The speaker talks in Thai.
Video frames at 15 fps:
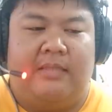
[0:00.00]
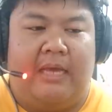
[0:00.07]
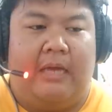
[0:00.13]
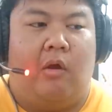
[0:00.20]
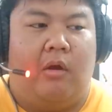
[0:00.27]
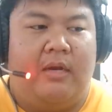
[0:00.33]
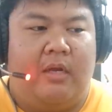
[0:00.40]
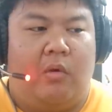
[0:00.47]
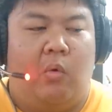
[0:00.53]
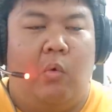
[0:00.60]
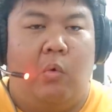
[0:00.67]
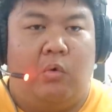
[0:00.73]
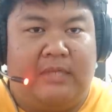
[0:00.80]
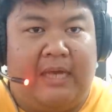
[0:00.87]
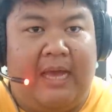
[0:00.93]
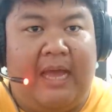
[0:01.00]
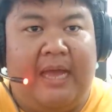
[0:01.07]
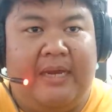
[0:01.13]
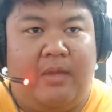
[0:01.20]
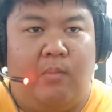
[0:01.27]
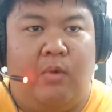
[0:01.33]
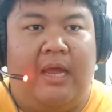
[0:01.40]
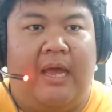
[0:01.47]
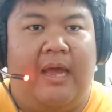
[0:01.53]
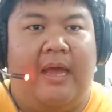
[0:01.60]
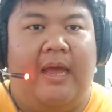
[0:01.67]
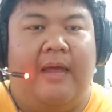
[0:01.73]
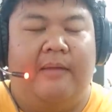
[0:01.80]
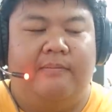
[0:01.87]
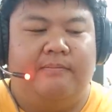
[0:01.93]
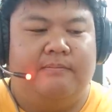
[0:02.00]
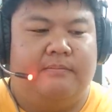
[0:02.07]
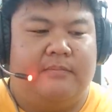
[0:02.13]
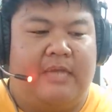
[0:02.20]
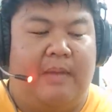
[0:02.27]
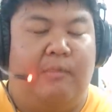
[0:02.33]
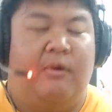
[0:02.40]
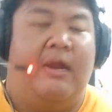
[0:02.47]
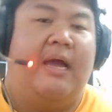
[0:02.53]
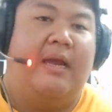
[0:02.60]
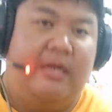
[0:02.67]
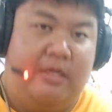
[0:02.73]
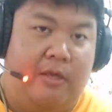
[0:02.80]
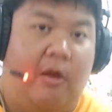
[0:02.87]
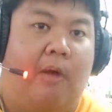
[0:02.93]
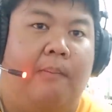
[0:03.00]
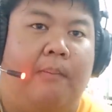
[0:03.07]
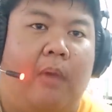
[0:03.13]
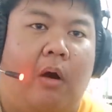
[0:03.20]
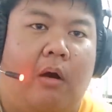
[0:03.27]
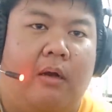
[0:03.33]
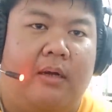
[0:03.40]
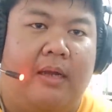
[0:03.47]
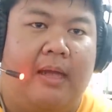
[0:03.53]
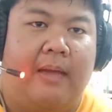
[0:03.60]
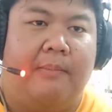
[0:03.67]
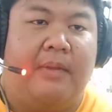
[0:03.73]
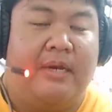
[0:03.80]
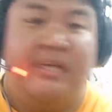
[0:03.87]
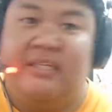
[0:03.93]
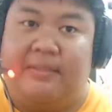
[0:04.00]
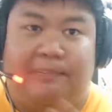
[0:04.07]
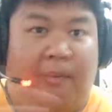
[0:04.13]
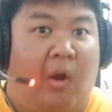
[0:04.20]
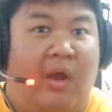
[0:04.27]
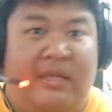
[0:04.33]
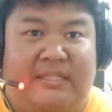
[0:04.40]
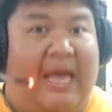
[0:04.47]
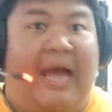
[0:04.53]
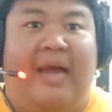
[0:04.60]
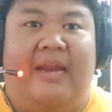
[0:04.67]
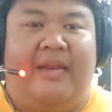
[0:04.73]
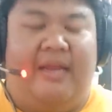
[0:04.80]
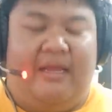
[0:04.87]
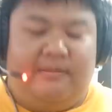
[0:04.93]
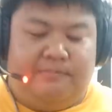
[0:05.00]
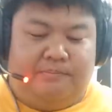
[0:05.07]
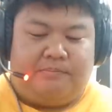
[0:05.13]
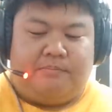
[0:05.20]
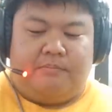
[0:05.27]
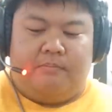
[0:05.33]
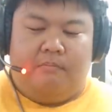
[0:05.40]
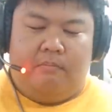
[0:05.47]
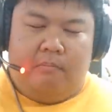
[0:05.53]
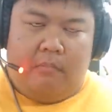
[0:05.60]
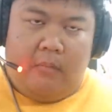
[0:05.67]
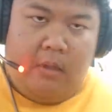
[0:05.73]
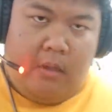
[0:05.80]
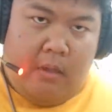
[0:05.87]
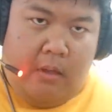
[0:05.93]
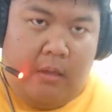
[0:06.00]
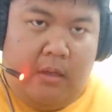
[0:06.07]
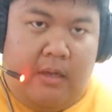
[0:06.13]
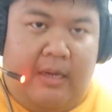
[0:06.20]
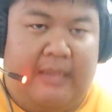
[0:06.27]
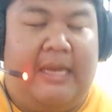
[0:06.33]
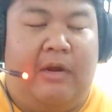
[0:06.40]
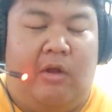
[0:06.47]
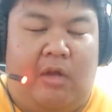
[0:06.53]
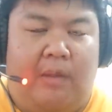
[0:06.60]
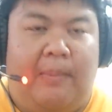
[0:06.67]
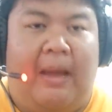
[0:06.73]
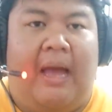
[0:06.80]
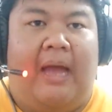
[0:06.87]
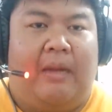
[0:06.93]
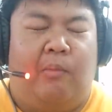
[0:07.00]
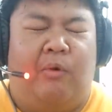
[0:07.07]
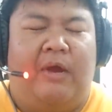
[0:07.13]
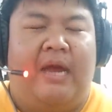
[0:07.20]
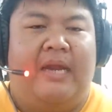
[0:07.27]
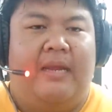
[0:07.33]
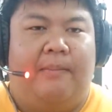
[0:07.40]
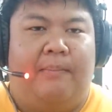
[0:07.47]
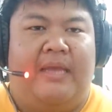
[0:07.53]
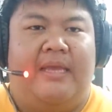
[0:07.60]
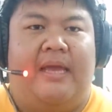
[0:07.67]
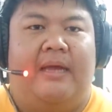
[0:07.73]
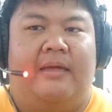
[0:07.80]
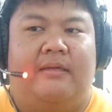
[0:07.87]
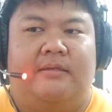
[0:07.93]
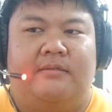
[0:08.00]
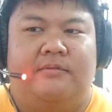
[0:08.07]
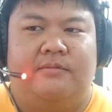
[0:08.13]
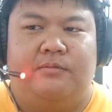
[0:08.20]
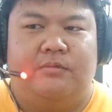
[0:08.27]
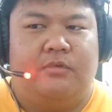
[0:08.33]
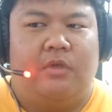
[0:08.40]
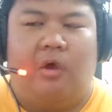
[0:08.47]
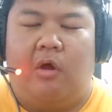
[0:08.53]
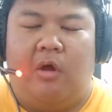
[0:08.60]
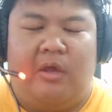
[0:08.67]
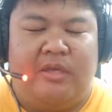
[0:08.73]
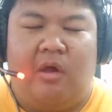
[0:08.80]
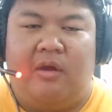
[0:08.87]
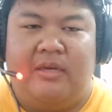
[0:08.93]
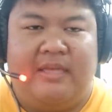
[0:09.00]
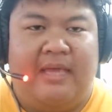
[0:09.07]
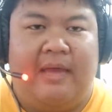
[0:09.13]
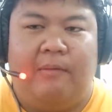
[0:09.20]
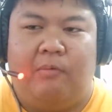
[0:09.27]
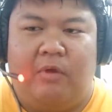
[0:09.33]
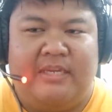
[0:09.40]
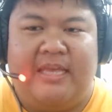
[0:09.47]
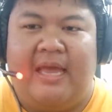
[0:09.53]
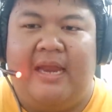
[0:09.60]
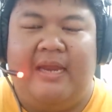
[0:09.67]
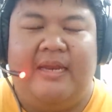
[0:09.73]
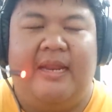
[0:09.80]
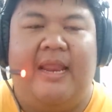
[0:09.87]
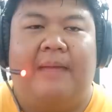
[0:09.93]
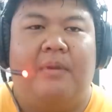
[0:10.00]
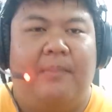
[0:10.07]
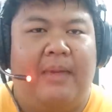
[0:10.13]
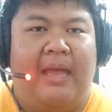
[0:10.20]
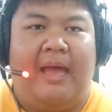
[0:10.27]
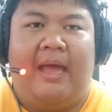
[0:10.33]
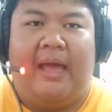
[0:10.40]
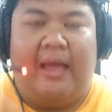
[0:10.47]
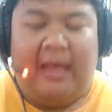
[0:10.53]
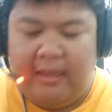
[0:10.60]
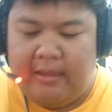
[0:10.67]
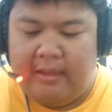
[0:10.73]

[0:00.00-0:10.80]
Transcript: ธานอสเนี่ยขู่จะฆ่าเนบูล่ากาโมล่าก็เลยยอมบอกนะครับอันนี้คือสปอยจ๋าเลยนะแล้วธานอสก็พากาโมล่าเนี่ยไปยังนออิยอนเนียวอนเนียอะไรนี่แหละเพื่อไปหา